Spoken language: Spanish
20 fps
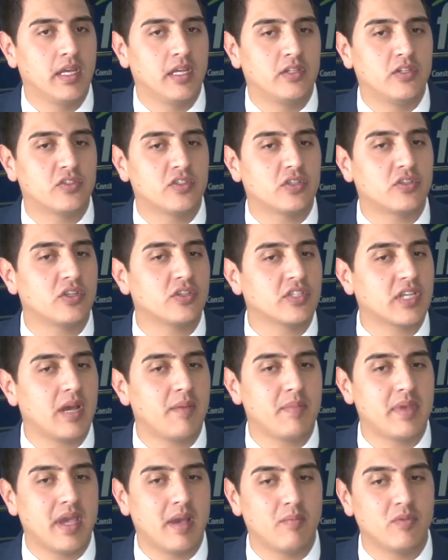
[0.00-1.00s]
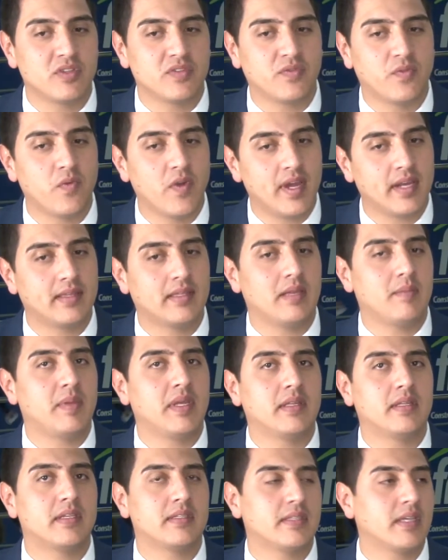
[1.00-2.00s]
Nosotros cambiamos
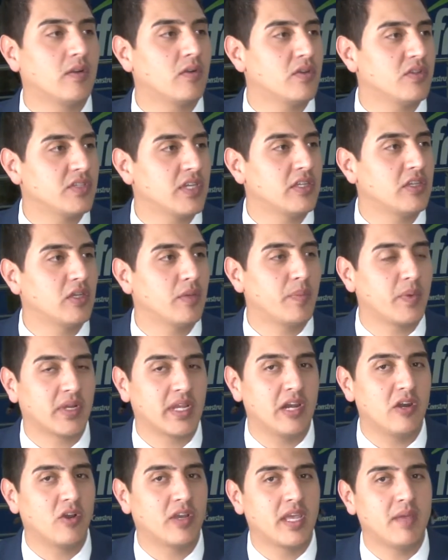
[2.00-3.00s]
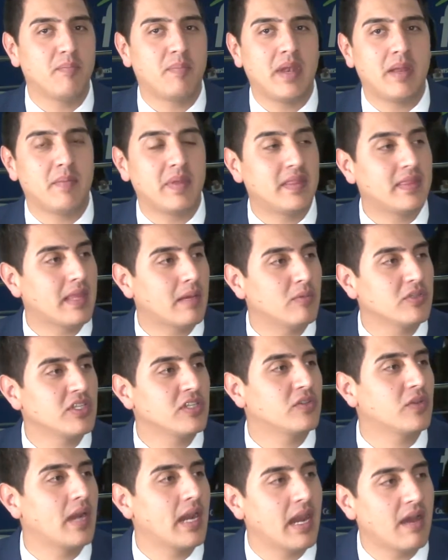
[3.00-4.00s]
fuertemente este concepto porque lo que implementamos
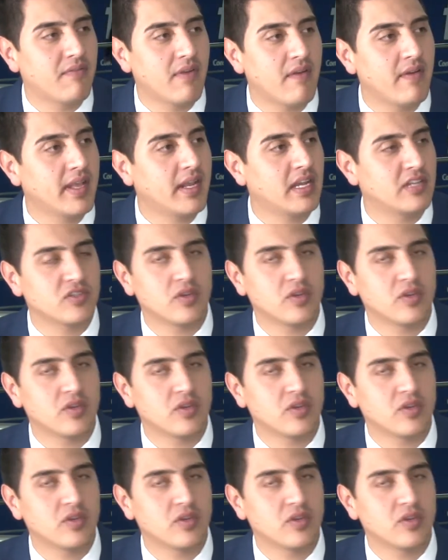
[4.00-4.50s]
dentro de la fábrica